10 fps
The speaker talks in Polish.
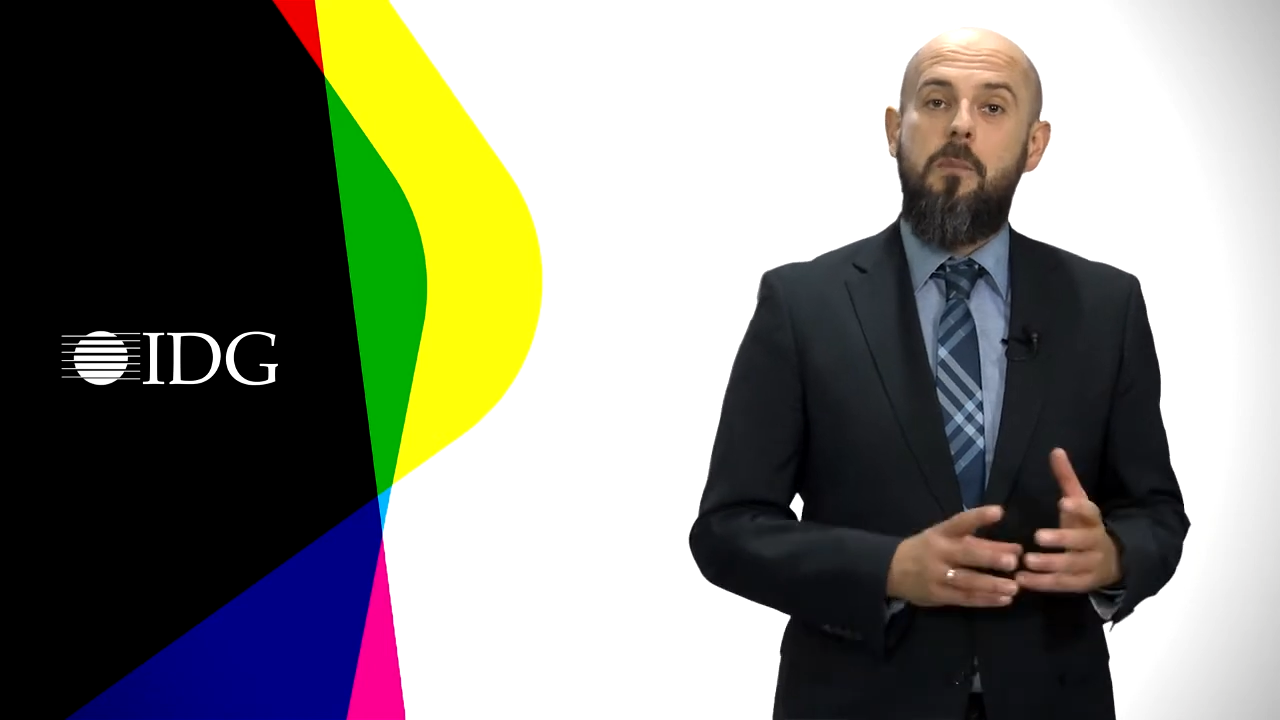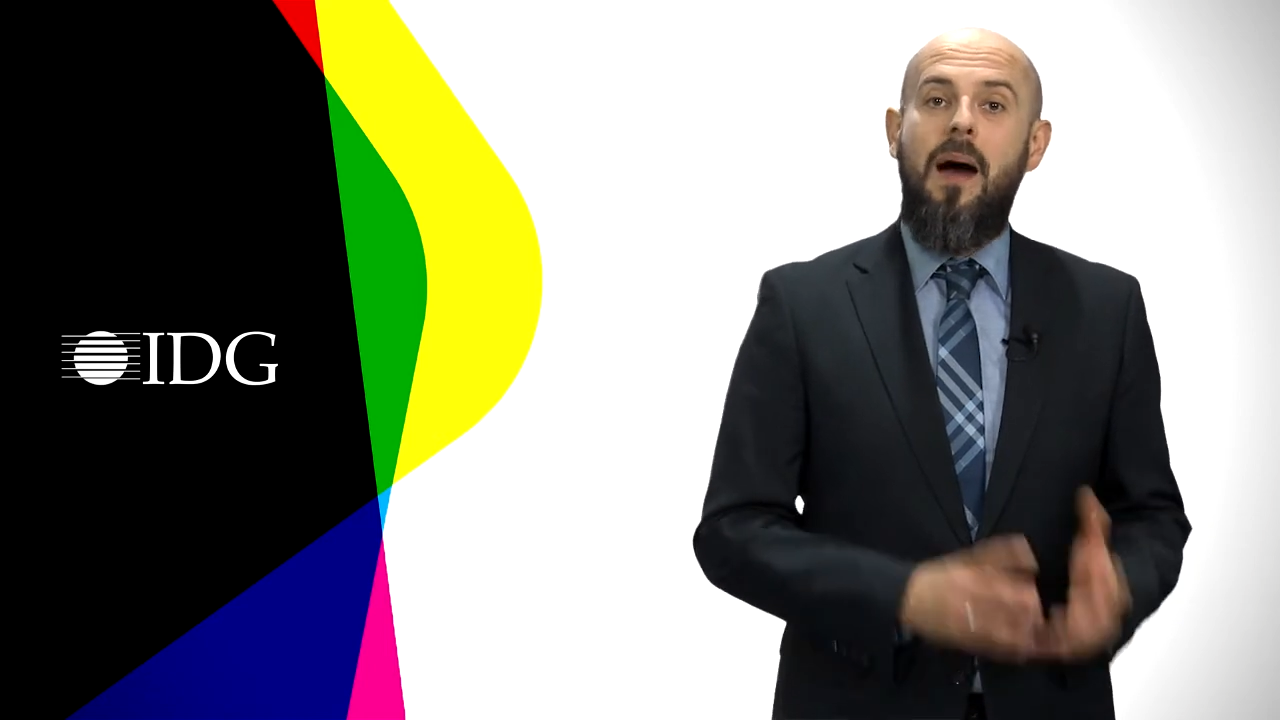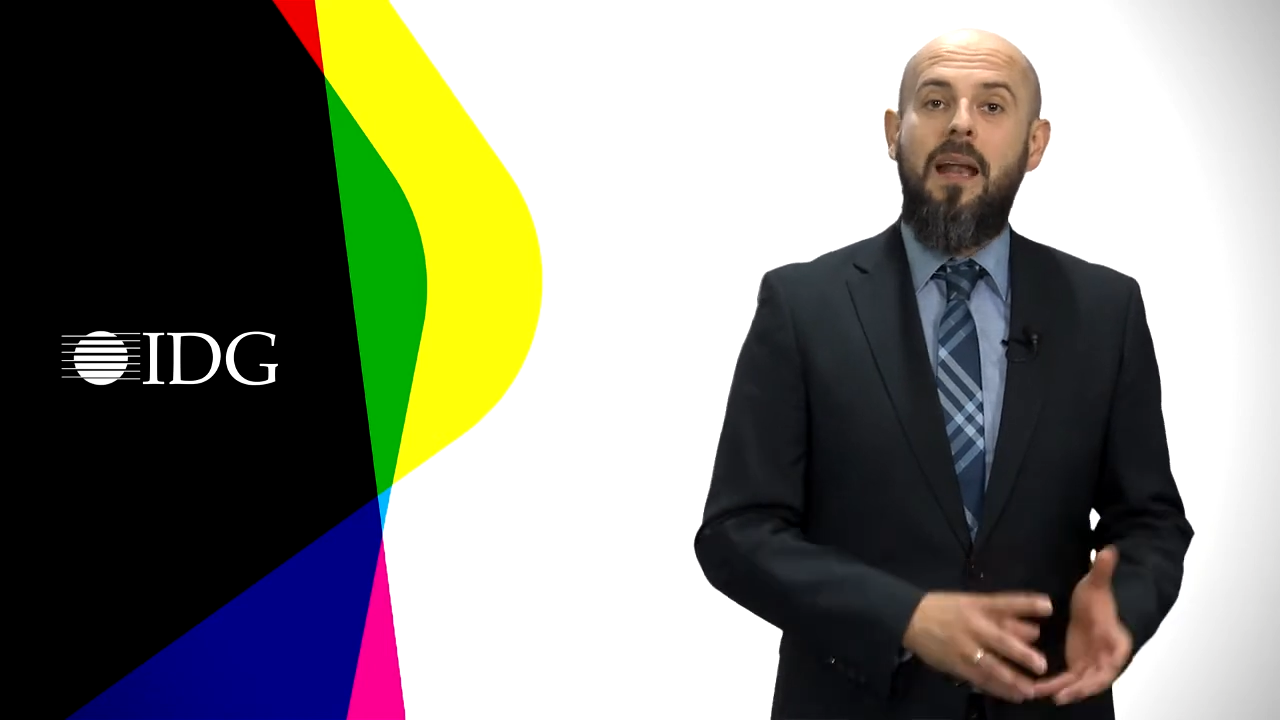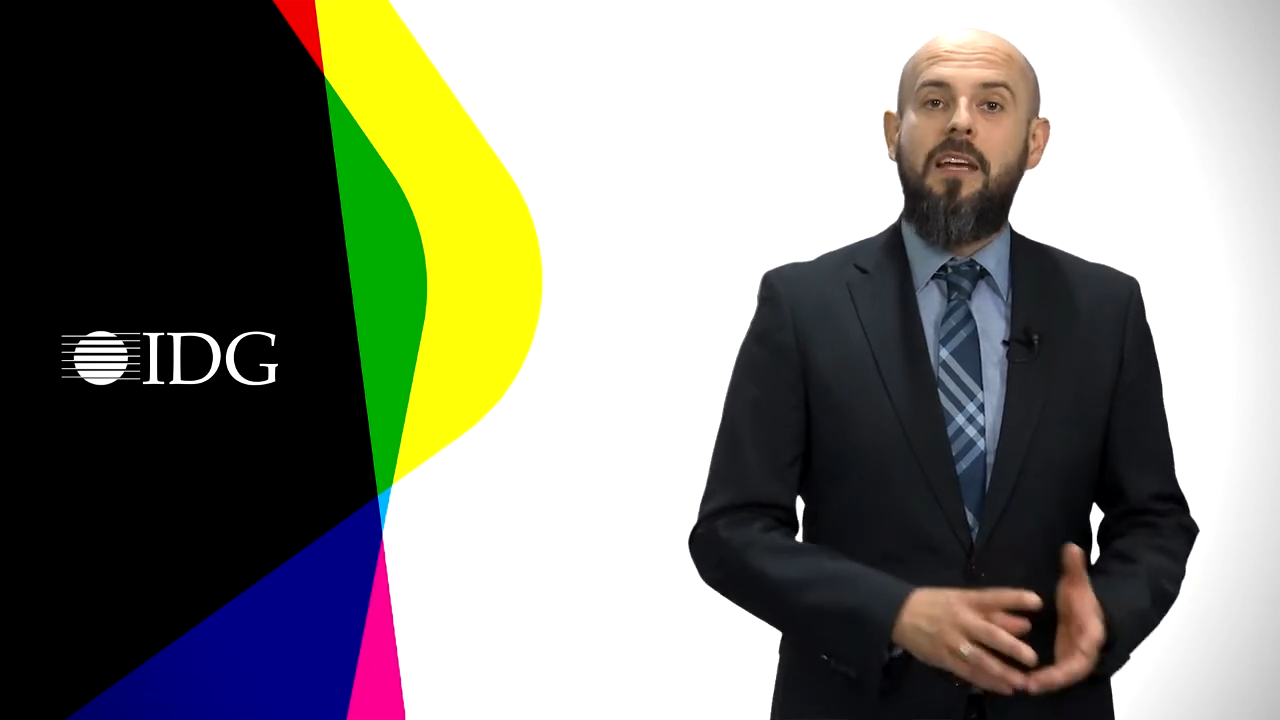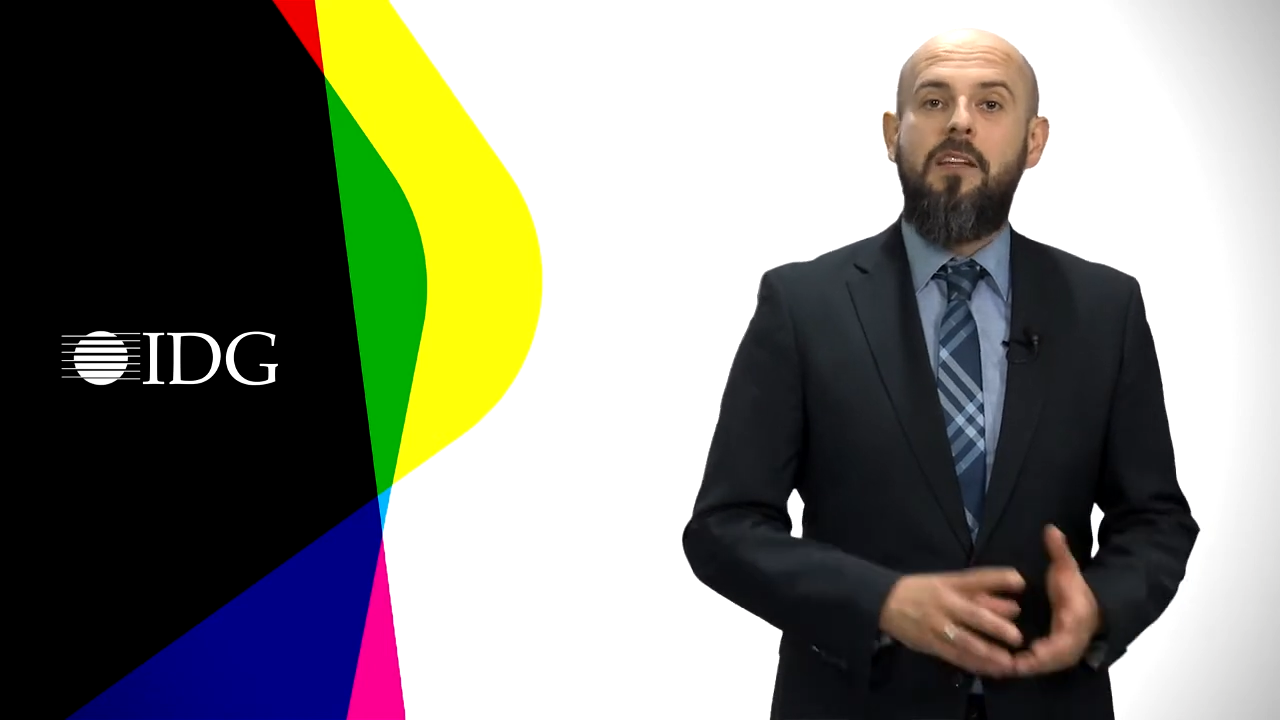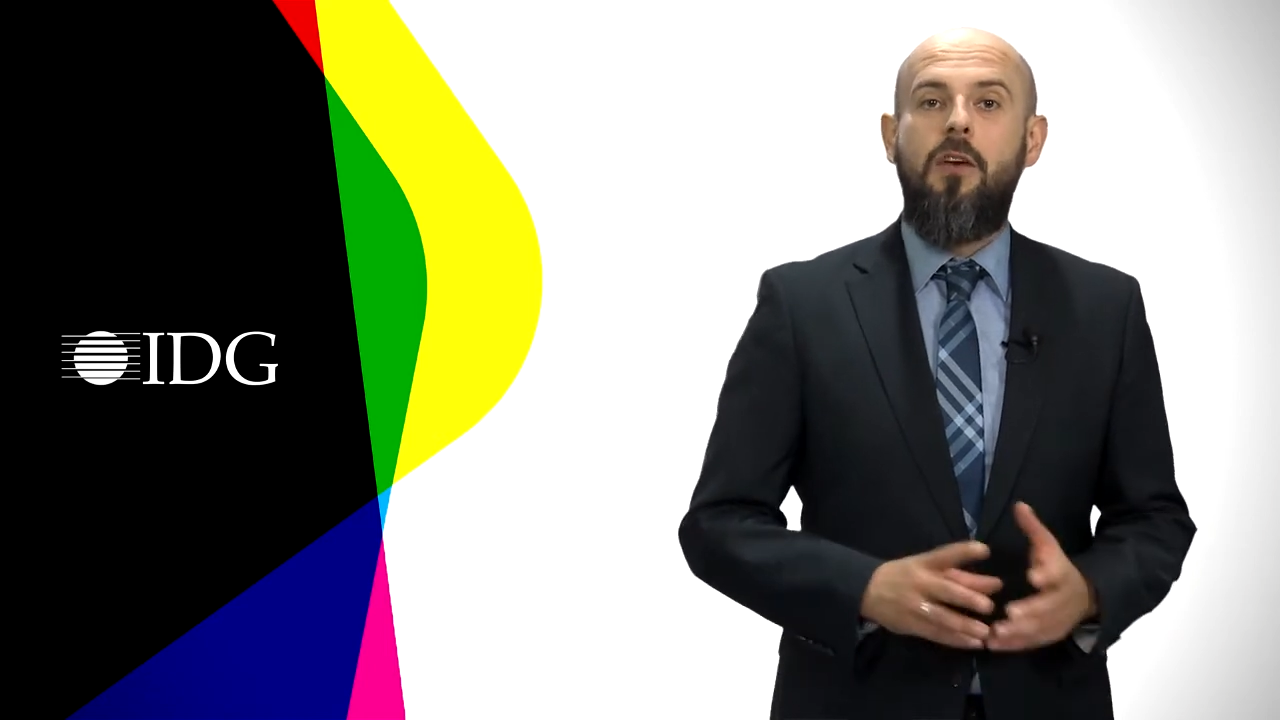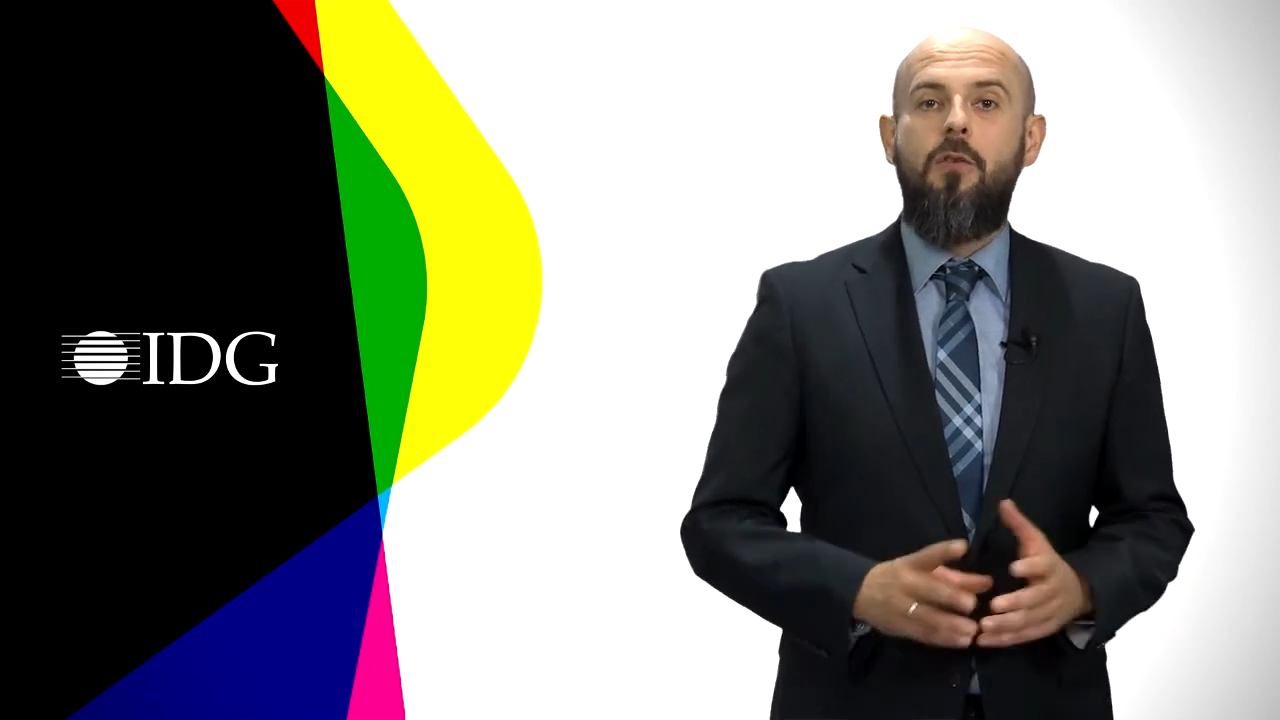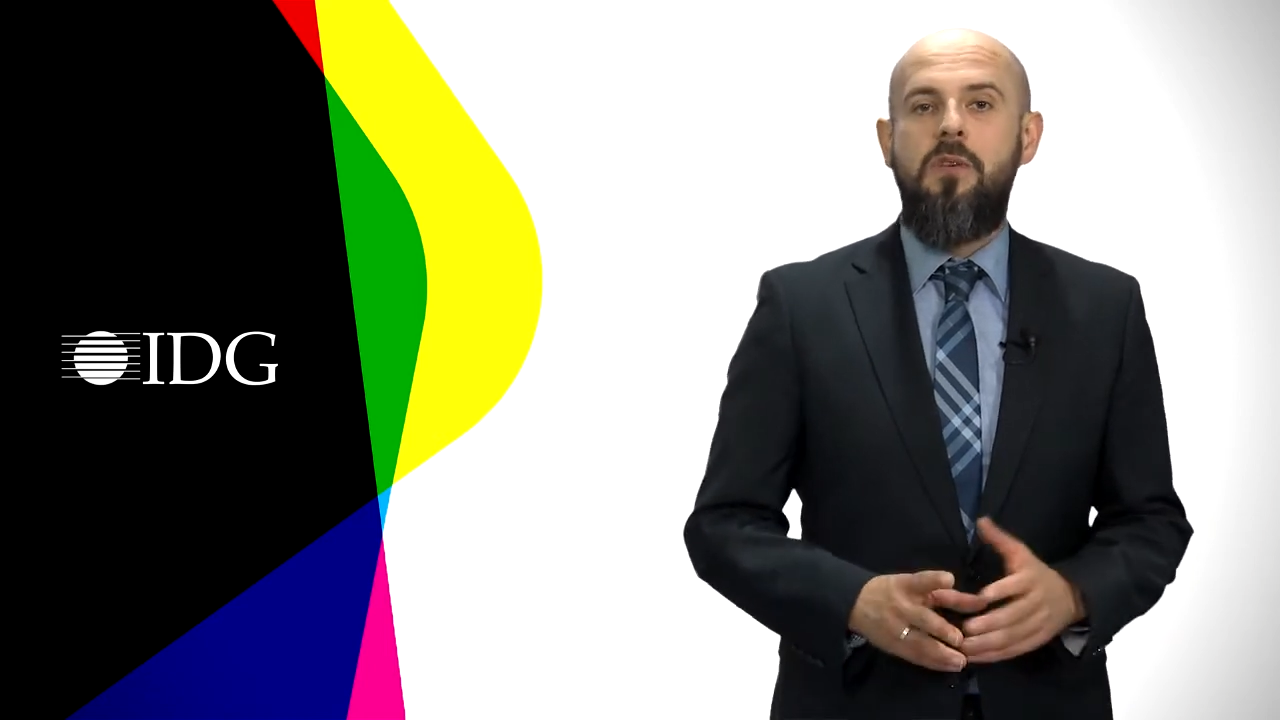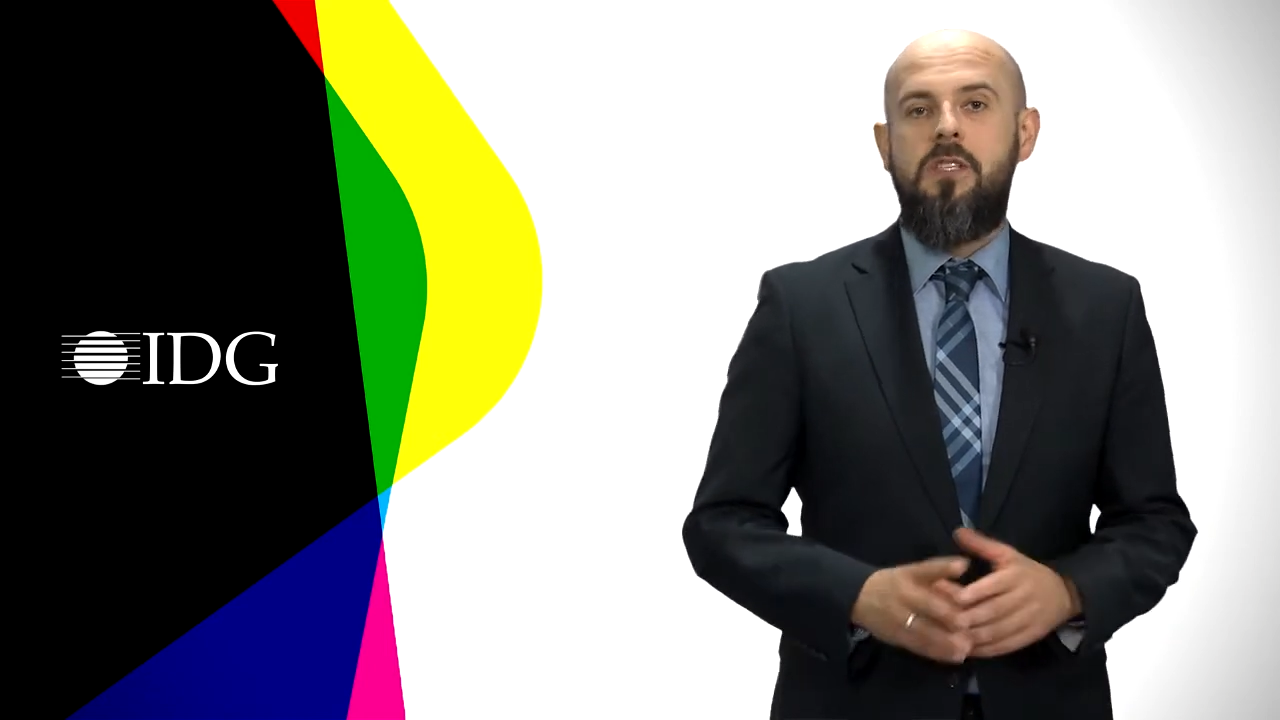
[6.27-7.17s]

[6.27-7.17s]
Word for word: marketingu i